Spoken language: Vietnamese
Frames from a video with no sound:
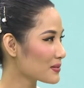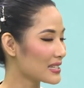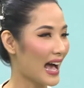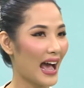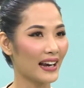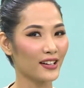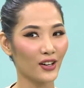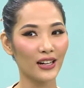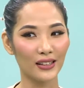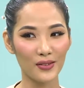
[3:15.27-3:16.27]
dài người nói
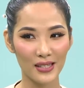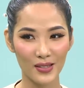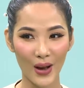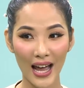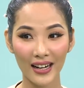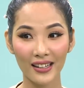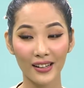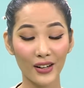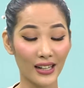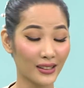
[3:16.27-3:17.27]
để tóc xoăn người
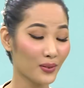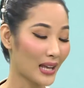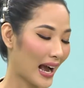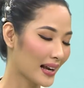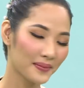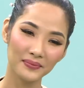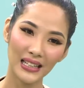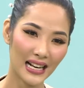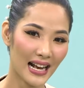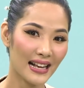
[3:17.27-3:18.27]
nói để tóc thẳng
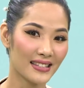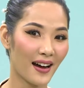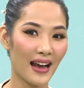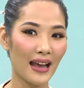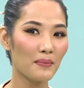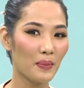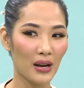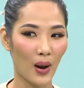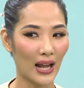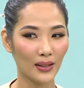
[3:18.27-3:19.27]
giờ em mà bị
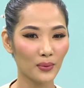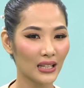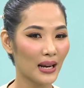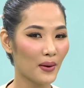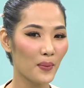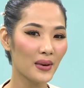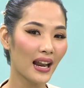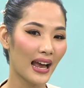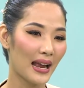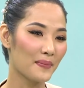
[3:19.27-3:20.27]
loạn thông tin em không biết
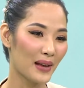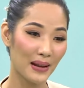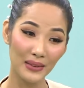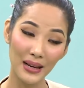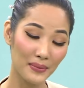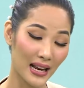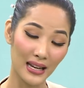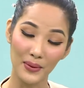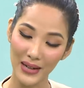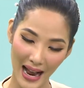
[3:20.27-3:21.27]
là em em thấy em để
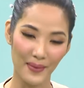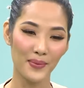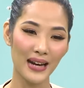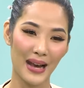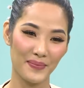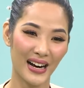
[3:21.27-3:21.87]
kiểu nào cũng đẹp